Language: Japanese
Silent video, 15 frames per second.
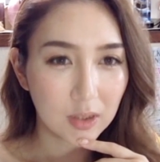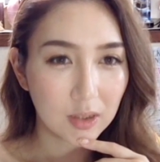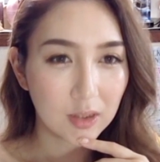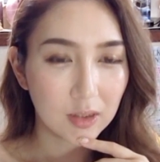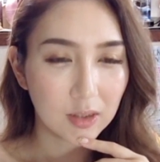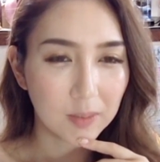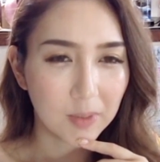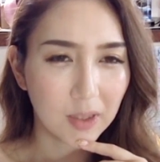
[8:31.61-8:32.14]

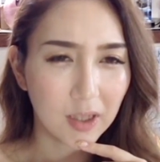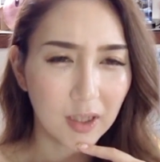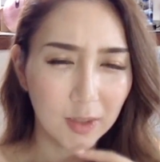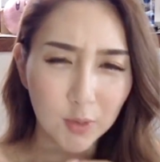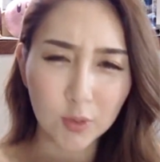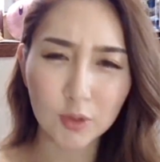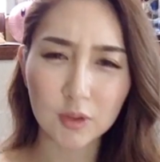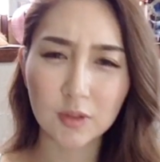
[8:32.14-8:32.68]
やっぱ火
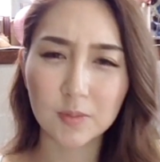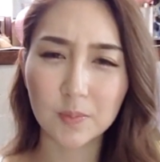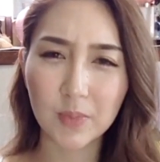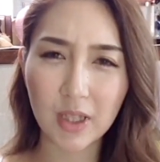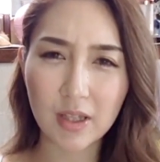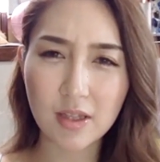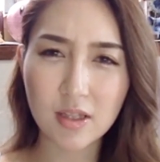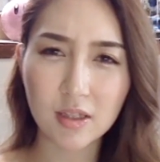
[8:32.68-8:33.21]
力
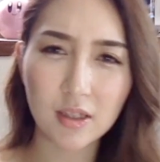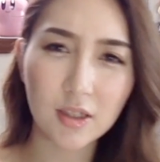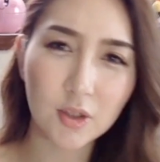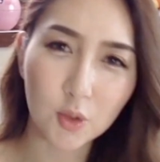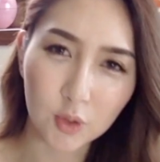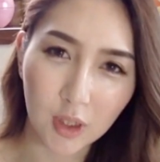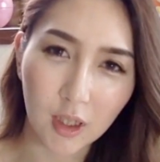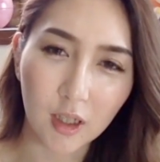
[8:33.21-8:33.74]
めっちゃ出る
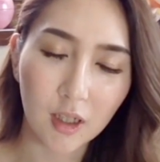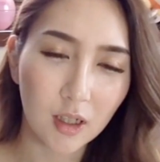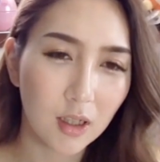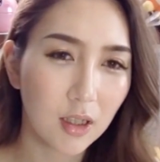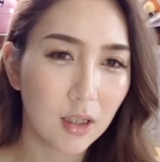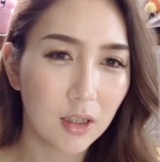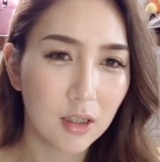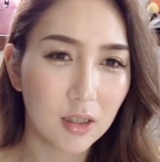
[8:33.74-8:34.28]
よね、
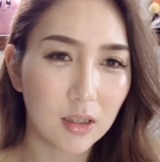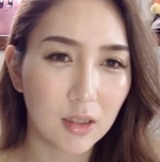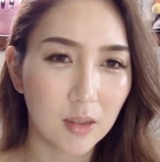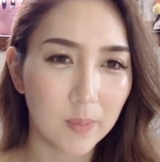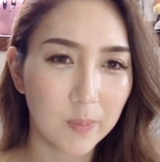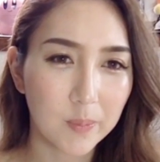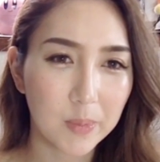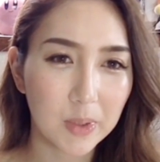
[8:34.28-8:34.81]

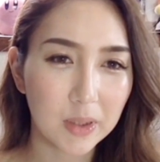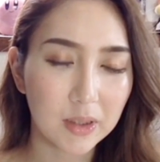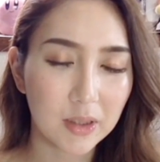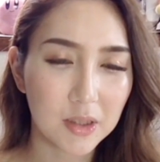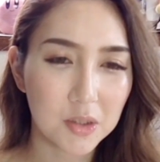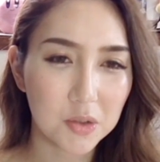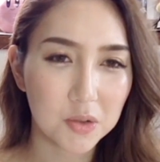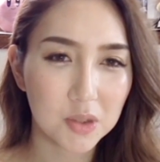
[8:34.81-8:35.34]
やっぱり
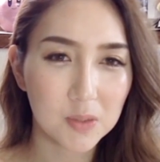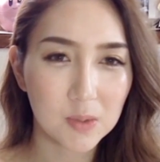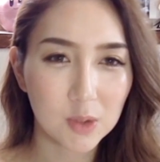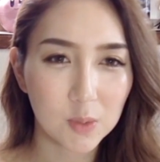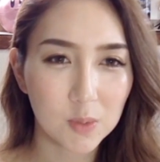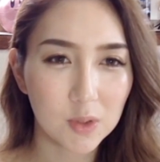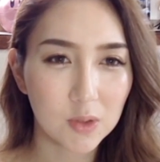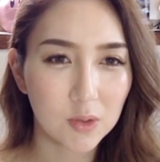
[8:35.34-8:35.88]
単色でま
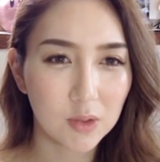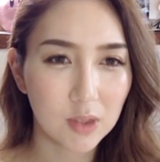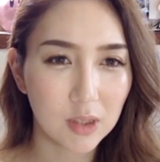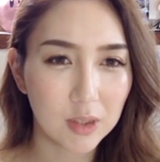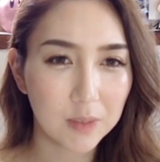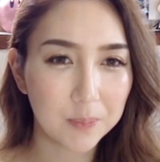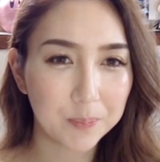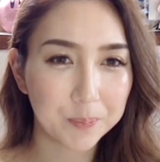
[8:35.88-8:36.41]
とめると
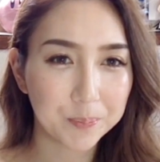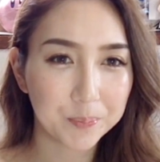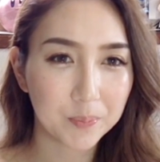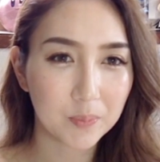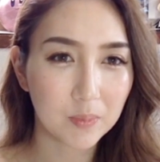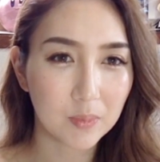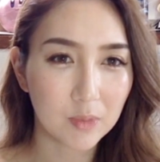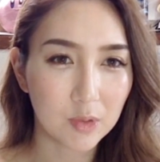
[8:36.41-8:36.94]
ね。
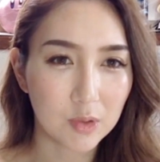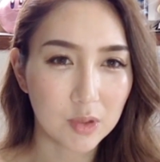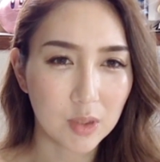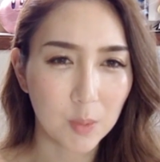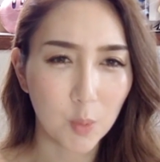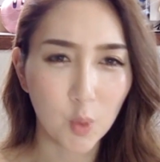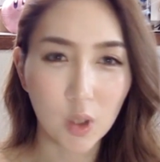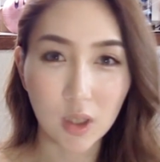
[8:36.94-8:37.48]
そして
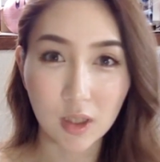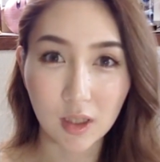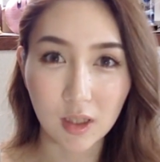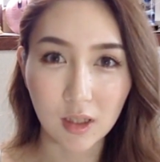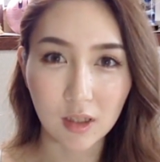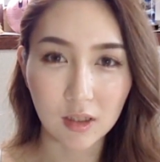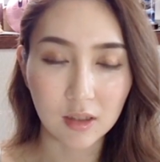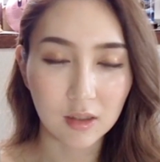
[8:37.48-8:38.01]
モア
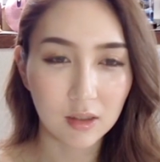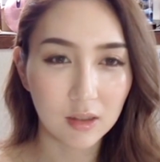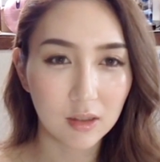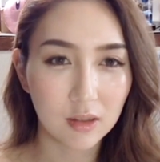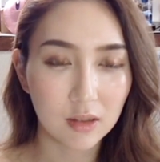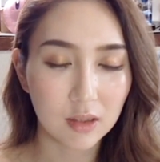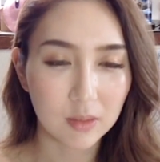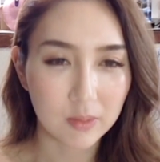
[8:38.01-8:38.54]
が
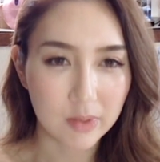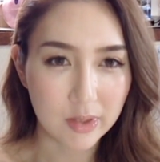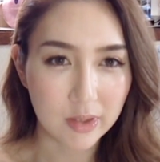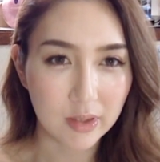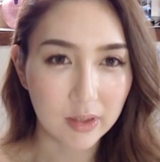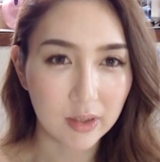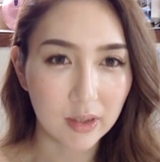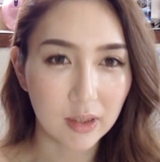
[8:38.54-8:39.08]
来まし
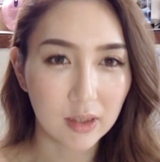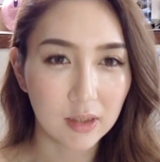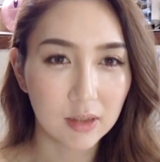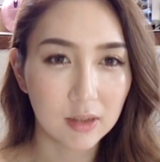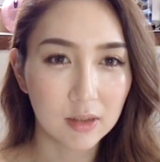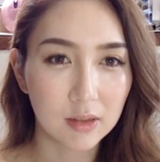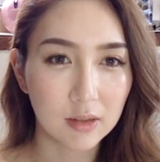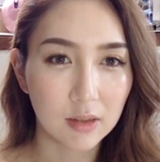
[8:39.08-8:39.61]
た。
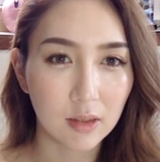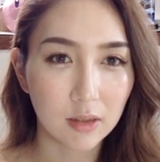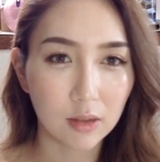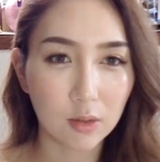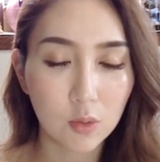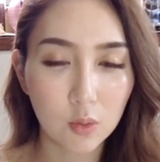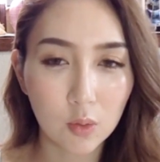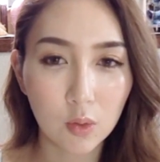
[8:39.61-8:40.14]
最
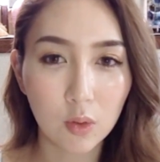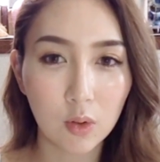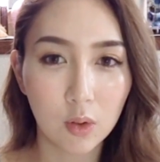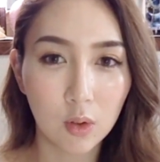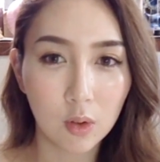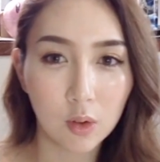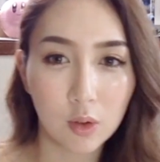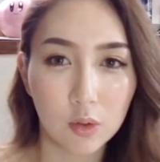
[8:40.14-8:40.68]
近この
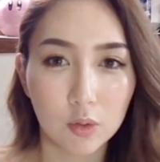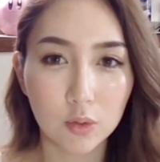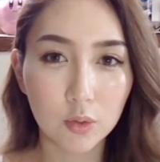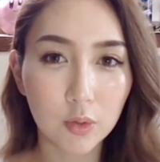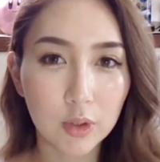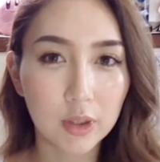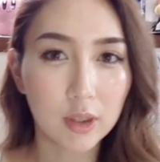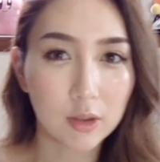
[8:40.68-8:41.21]

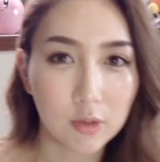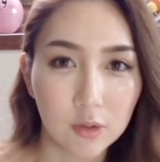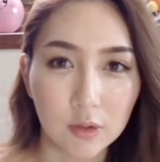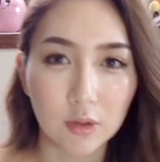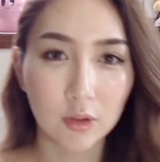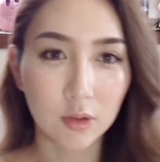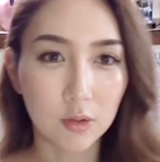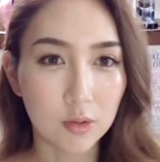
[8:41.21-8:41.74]
動いてる
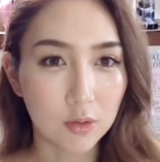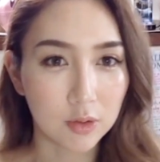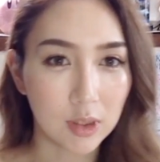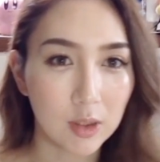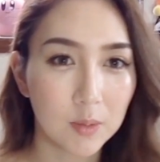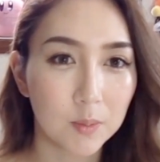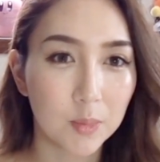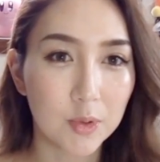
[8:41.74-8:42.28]
この
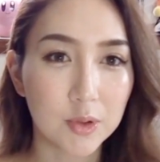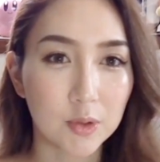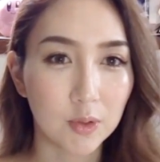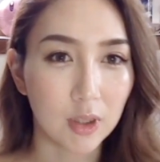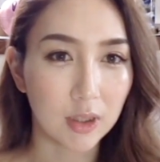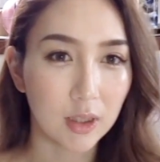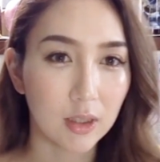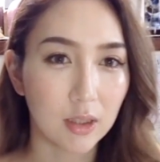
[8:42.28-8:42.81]
ねボスと
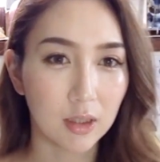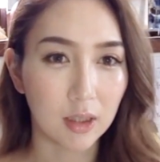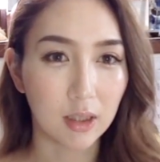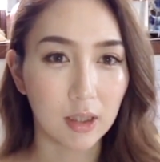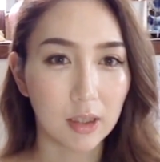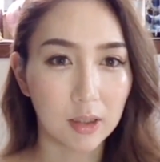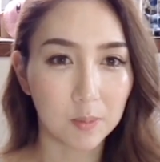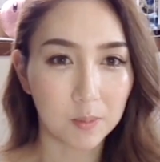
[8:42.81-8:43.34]
かキャラ
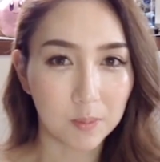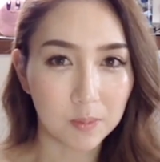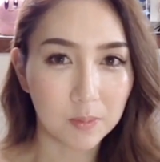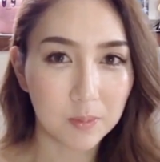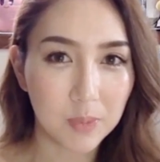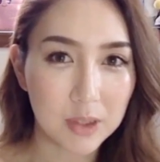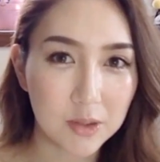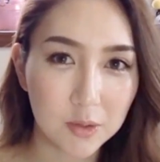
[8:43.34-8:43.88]
が
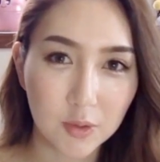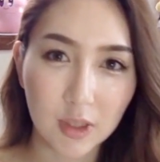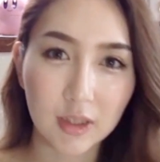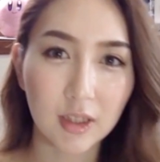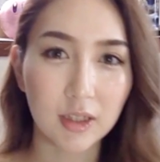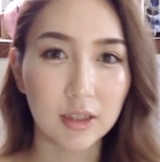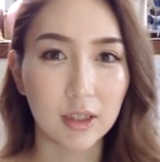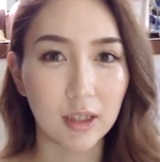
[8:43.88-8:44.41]
パズドラ
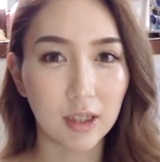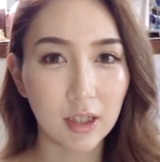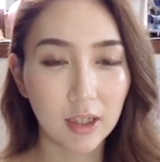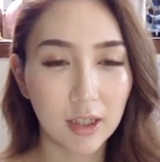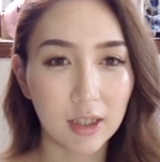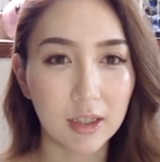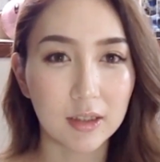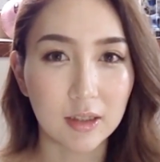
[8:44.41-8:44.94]
の中で流
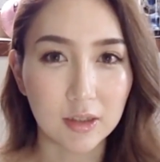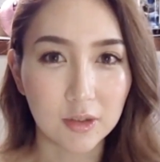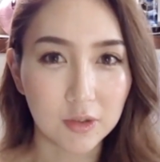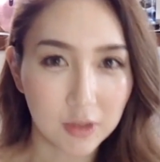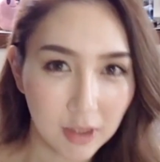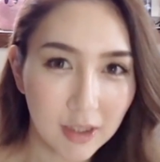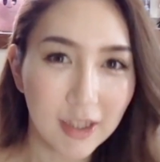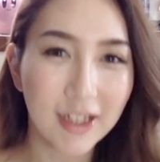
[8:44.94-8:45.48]
行ってるよ
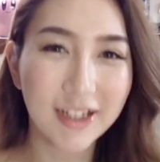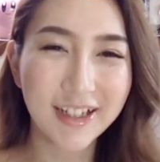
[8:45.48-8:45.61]
ね。